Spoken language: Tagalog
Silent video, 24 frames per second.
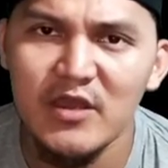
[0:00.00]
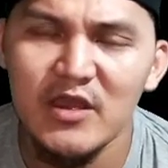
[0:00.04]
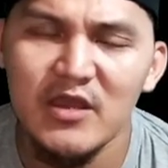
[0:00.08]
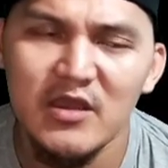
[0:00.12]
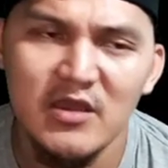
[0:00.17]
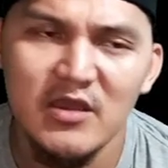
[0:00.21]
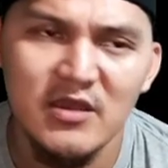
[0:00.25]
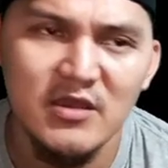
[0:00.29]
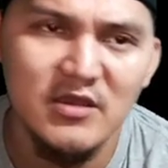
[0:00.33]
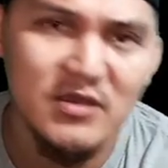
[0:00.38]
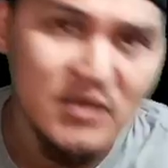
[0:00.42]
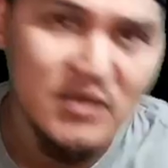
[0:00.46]
mga
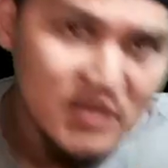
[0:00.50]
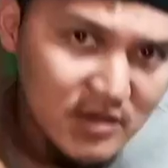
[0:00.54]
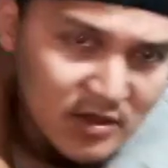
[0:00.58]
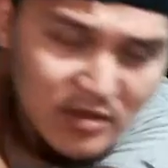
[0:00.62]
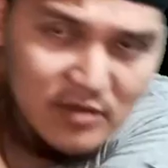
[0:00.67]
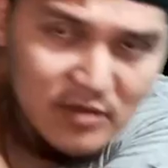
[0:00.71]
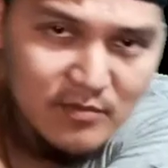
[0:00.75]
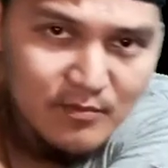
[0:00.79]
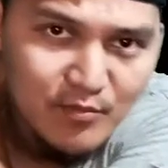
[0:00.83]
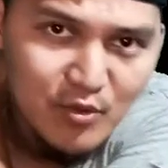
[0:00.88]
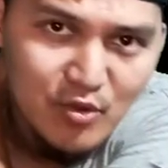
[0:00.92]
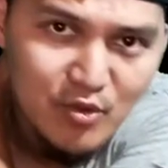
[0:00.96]

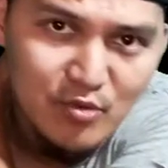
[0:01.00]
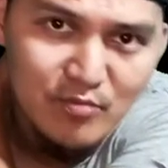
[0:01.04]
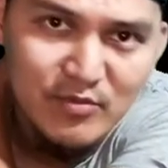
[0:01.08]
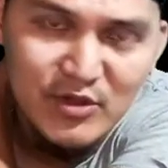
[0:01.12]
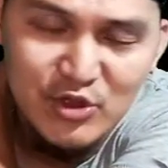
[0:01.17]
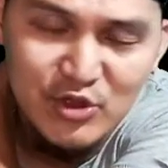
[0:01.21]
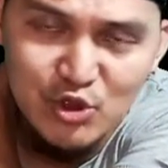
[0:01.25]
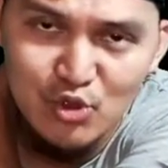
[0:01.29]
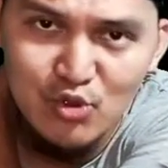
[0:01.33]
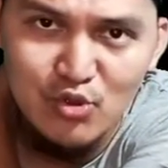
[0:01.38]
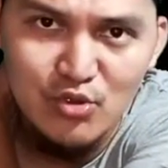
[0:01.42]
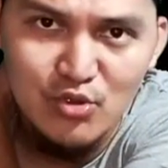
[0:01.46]

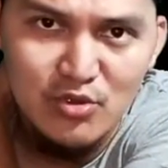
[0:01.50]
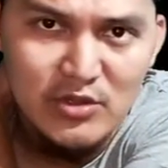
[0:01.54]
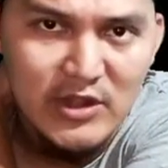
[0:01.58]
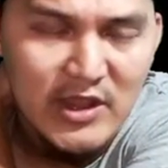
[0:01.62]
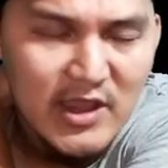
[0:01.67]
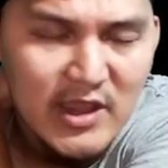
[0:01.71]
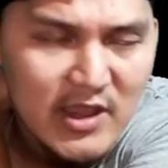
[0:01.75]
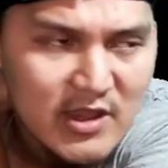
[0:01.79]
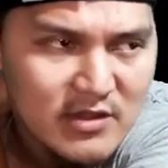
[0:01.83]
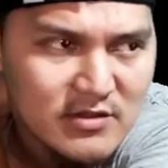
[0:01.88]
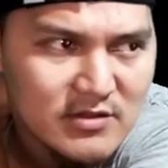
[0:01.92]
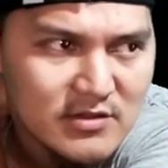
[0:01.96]
informasyon,
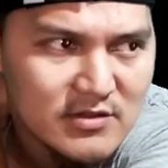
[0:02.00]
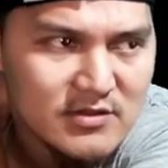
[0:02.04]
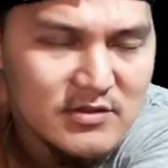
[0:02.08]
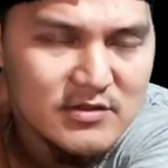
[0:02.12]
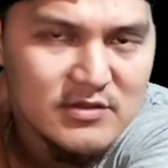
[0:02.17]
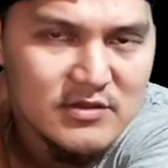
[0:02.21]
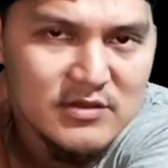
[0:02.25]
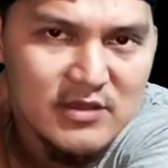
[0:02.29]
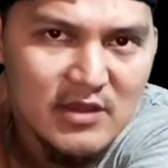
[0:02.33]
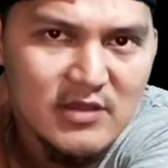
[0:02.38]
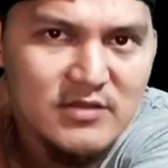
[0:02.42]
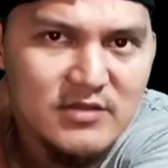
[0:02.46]
lahat.
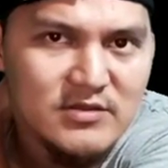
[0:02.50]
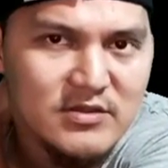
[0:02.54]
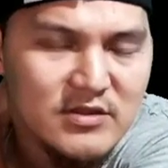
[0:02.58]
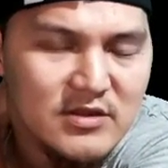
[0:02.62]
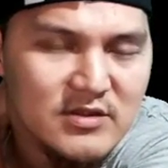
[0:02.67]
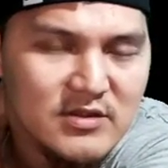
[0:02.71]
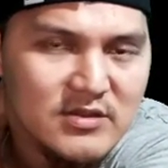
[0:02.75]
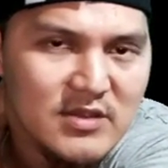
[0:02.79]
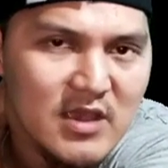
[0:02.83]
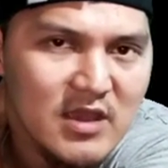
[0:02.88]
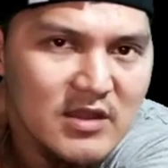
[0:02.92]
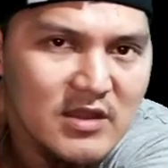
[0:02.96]
Yan,
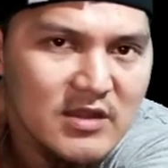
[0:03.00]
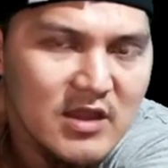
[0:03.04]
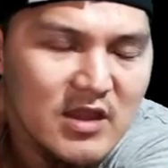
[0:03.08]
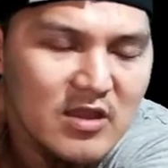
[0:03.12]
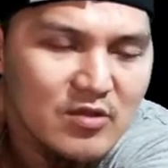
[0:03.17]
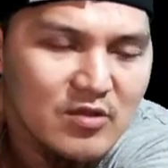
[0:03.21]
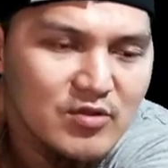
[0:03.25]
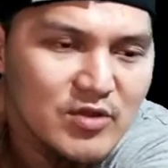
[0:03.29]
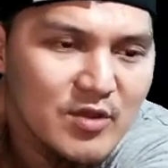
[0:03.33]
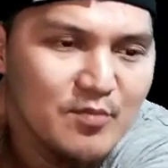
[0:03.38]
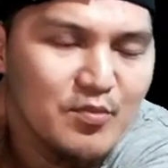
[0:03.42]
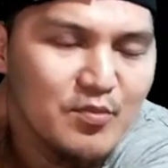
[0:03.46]
sinasala
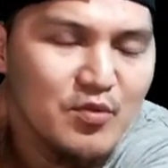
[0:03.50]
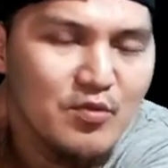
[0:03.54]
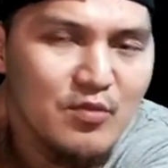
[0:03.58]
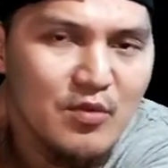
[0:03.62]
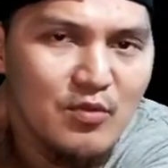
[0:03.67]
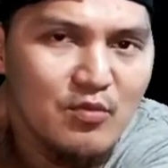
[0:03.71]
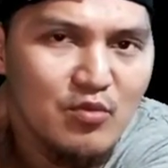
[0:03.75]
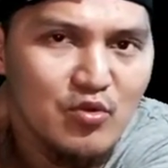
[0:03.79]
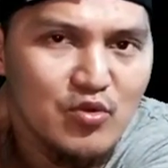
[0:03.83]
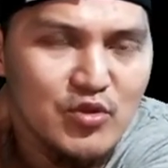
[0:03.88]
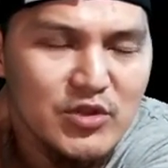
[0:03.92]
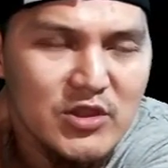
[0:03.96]
ako na
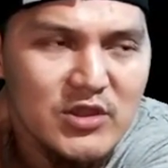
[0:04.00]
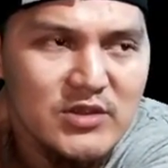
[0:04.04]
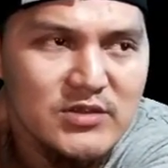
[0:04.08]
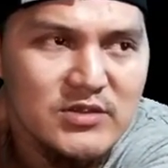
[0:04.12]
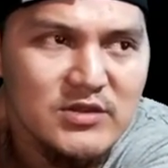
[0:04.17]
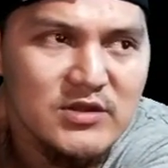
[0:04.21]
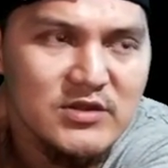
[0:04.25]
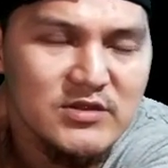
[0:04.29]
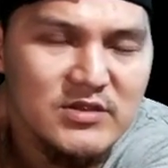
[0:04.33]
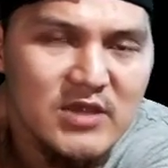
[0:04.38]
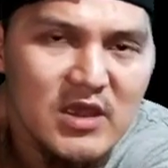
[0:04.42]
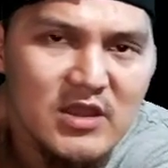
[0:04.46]
pumuputi
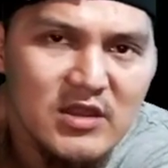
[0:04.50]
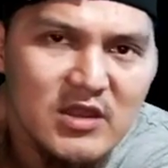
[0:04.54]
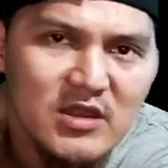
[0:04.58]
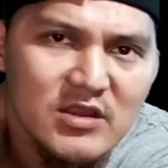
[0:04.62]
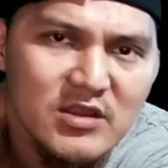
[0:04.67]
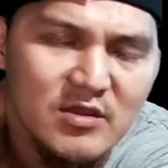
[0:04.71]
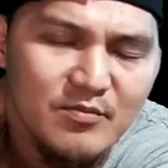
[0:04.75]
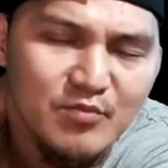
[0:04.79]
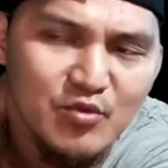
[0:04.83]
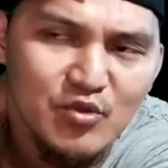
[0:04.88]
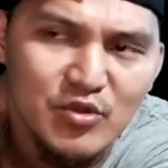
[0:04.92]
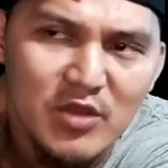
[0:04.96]
sinasala
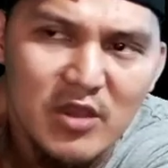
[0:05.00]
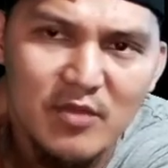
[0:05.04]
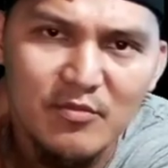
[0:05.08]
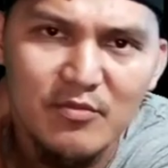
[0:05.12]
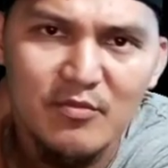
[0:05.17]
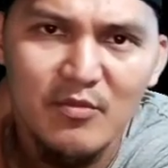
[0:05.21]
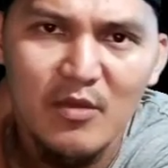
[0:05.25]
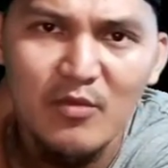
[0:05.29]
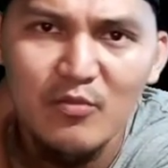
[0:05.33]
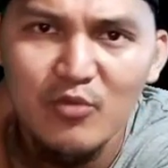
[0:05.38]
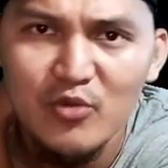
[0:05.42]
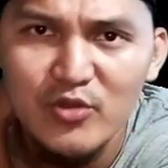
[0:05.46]
na po
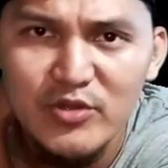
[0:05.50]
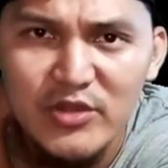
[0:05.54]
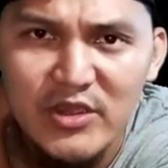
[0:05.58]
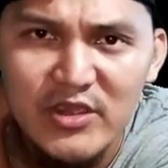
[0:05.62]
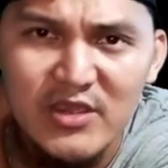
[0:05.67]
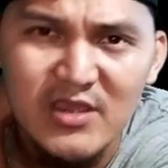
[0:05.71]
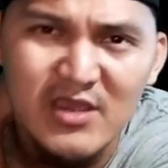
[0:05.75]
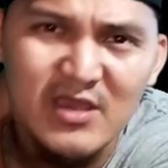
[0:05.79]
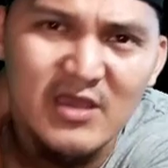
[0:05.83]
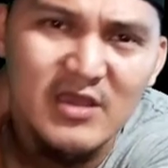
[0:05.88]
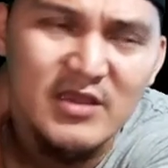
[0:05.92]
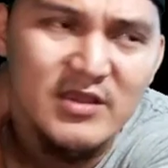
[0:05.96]
namin mabuti.
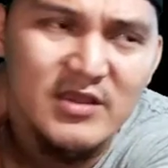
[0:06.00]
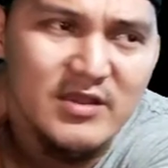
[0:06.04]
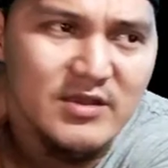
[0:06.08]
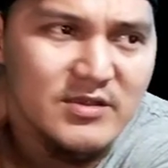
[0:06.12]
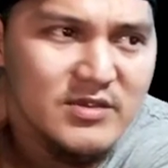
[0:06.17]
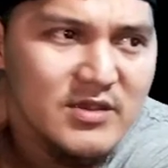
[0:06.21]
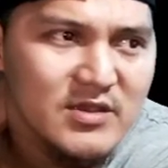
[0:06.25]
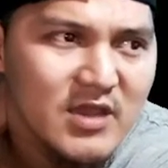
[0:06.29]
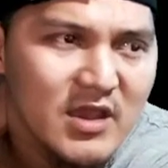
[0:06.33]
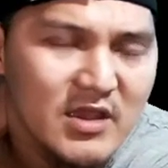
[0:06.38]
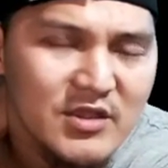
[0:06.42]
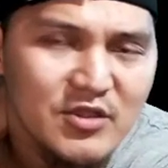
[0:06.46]

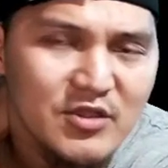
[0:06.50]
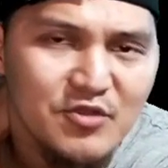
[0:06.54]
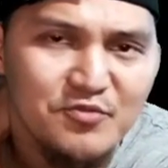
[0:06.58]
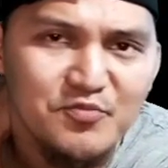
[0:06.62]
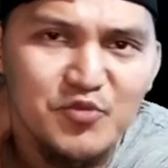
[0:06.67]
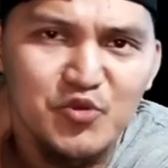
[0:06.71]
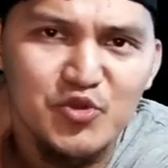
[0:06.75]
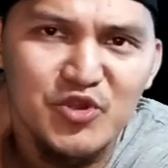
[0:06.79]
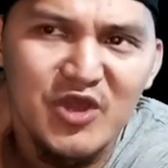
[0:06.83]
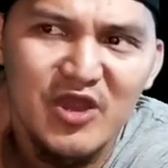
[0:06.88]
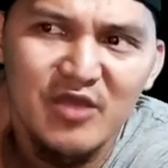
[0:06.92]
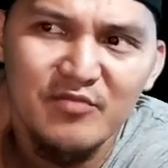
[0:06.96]
Kasi ayaw
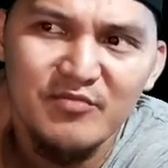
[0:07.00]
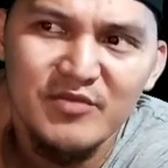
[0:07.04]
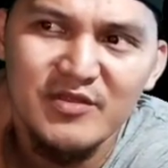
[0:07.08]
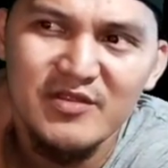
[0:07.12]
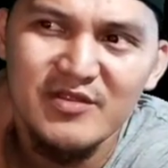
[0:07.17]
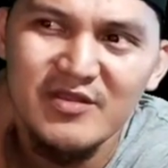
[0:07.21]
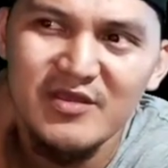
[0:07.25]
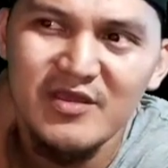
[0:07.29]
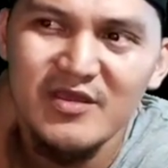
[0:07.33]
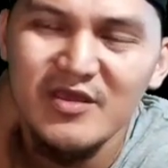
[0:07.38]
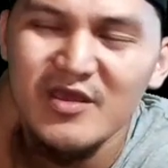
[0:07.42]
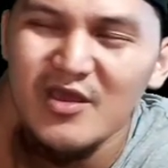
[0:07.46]
po namin,
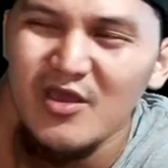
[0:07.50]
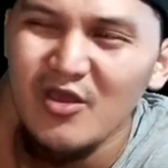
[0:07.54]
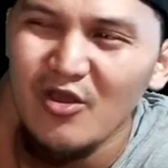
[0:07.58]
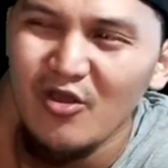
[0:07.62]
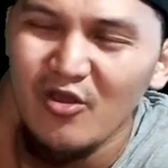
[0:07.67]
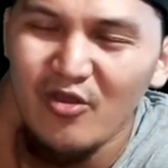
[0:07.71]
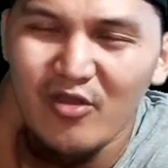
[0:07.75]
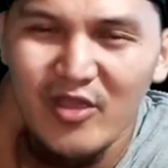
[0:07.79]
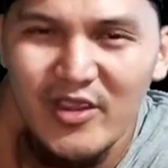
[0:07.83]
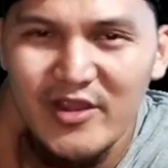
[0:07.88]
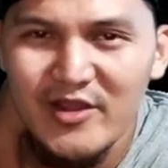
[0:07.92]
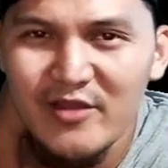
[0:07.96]

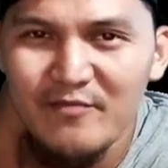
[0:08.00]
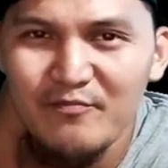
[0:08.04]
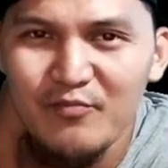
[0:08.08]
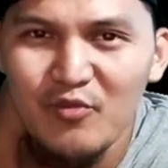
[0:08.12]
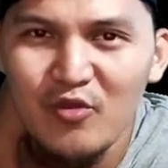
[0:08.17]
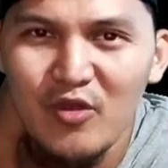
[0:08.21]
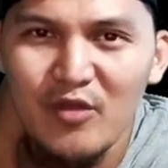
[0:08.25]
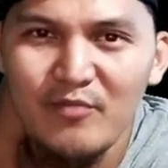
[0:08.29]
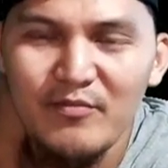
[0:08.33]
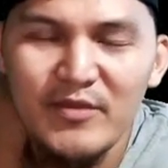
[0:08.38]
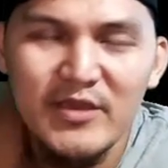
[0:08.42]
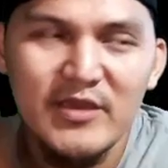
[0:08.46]
okay lang
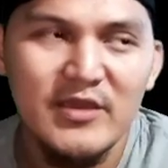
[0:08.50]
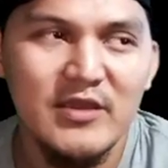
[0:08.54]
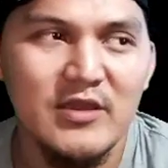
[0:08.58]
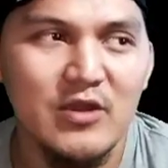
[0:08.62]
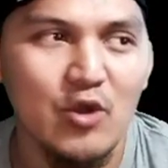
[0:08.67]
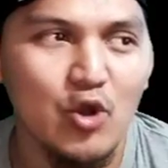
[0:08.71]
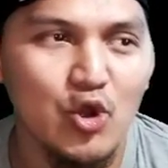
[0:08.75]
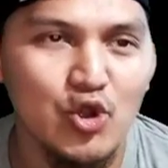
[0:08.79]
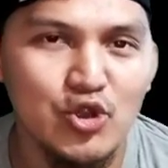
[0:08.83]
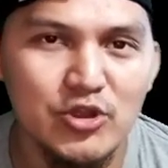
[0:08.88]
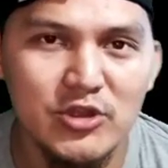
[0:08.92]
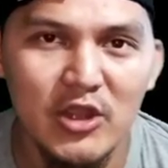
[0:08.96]
po kami
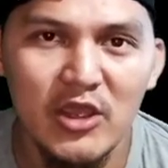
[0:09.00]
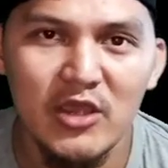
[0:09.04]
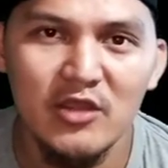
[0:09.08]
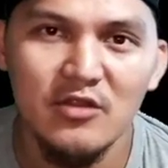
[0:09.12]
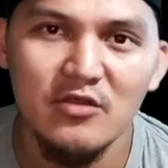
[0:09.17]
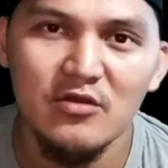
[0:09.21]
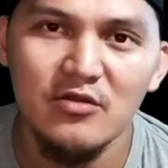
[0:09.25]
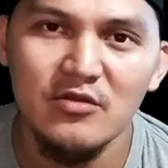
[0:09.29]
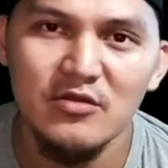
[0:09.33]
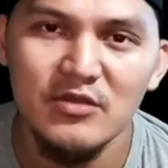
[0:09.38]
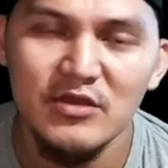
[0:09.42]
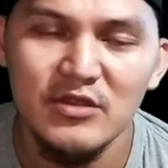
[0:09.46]
onte,
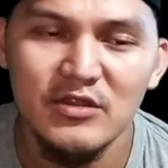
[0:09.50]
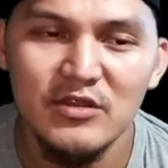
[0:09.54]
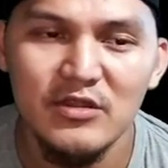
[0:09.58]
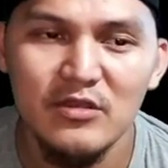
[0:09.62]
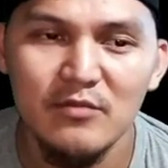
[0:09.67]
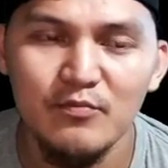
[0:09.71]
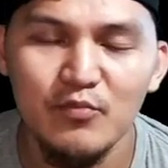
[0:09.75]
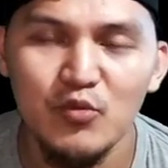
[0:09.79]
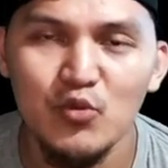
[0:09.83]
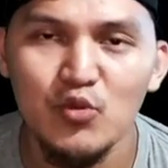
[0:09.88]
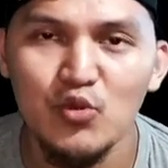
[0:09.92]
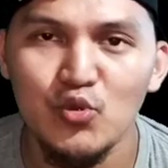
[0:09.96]
no?
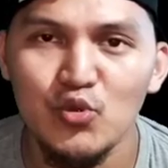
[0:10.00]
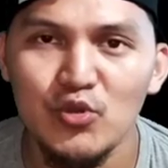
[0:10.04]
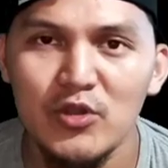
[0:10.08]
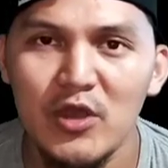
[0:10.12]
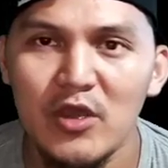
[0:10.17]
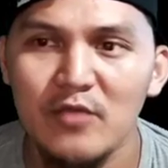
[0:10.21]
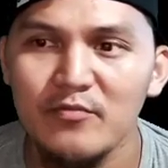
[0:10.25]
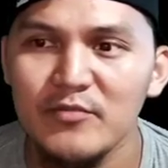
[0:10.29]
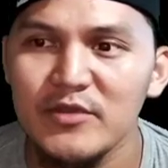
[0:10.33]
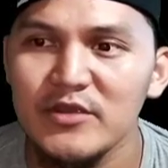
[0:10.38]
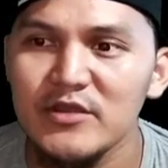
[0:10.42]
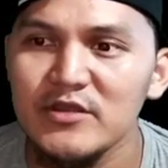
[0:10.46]
Hindi po
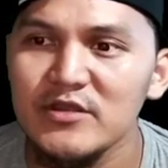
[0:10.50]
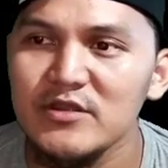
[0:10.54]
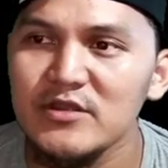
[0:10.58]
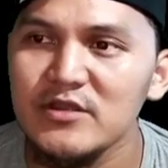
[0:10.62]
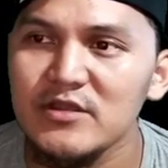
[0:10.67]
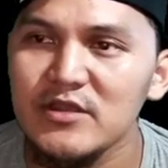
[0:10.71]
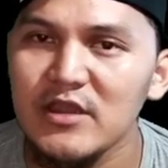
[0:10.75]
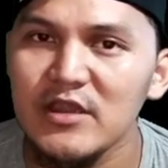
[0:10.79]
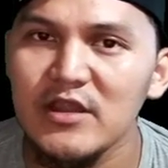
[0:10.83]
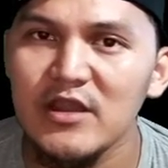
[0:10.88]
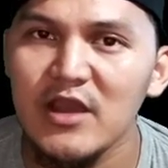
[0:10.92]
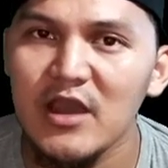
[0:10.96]
namin
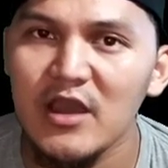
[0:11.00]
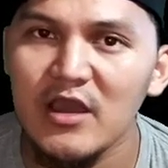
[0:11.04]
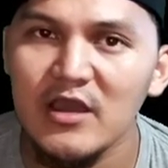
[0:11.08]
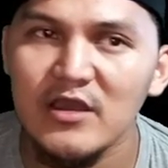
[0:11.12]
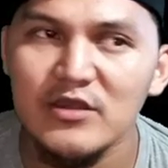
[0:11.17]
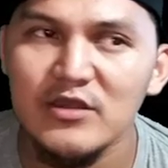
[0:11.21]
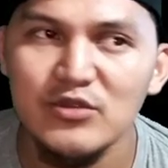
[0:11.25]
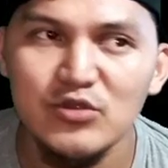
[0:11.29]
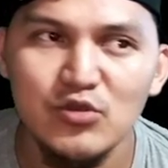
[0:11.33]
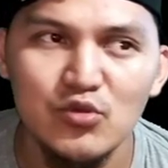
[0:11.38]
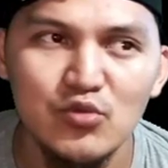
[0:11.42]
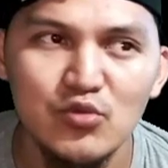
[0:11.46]

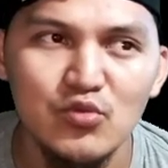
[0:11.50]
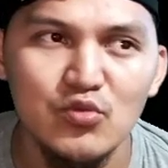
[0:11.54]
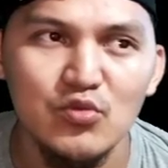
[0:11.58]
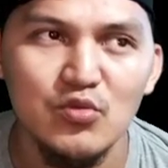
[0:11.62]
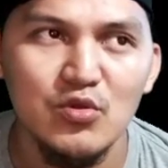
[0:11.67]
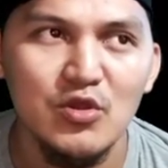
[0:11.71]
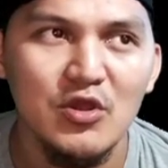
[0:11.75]
kailangan yung